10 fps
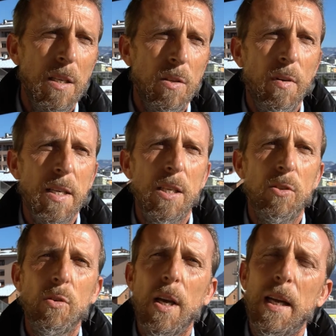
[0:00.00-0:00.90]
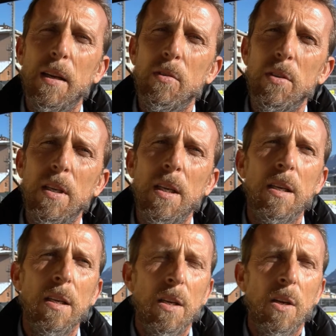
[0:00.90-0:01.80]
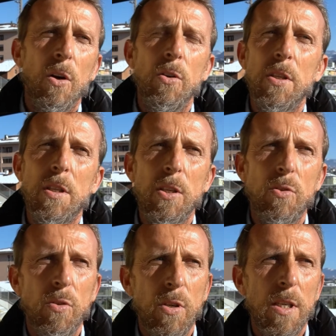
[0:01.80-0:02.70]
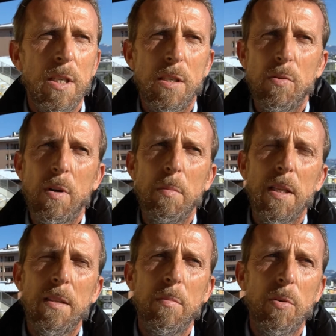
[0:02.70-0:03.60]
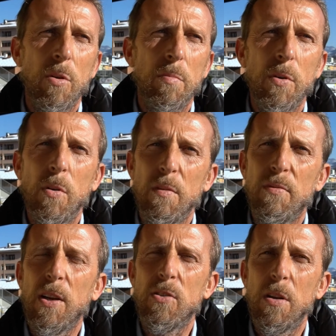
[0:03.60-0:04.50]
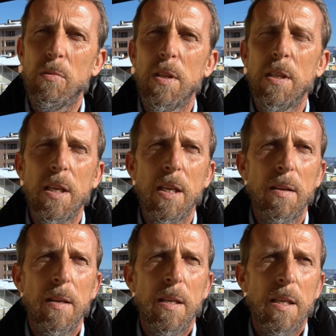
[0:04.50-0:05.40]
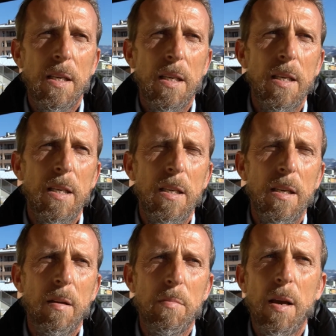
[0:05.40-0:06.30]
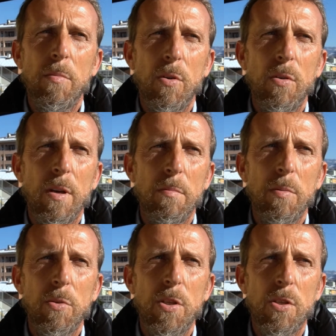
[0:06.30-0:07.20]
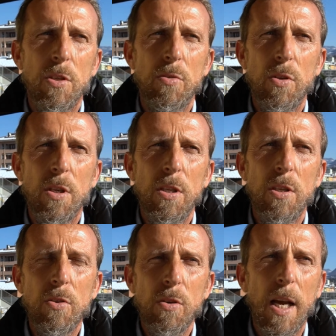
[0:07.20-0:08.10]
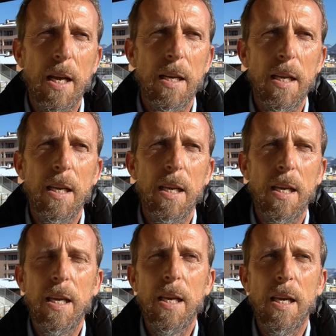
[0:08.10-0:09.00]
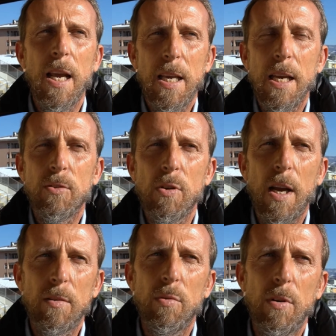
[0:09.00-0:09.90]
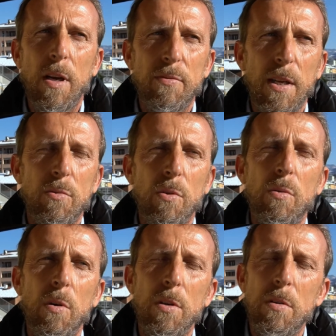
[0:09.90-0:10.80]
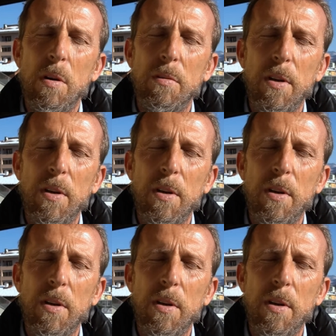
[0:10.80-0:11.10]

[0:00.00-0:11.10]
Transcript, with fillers: trovarsi a giocare ogni, ogni, tre giorni sicuramente poi dopo non è facile, quindi eh, abbiamo, abbiamo, deciso di, di giocare e, e chi ha giocato ha fatto quello che doveva